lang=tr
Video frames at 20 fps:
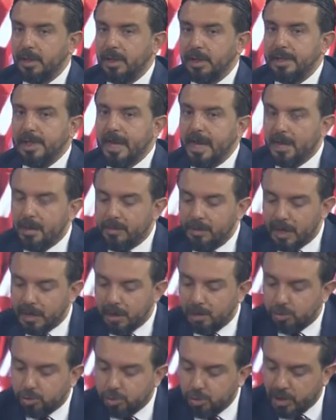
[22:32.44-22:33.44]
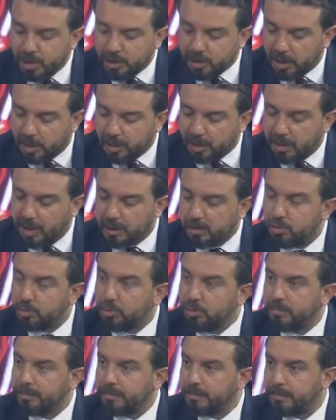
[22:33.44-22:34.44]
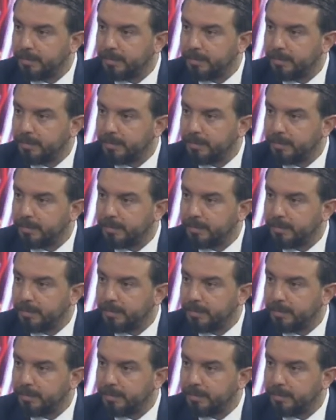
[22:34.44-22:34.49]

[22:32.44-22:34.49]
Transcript: Yani bakın şu yaşanılan durum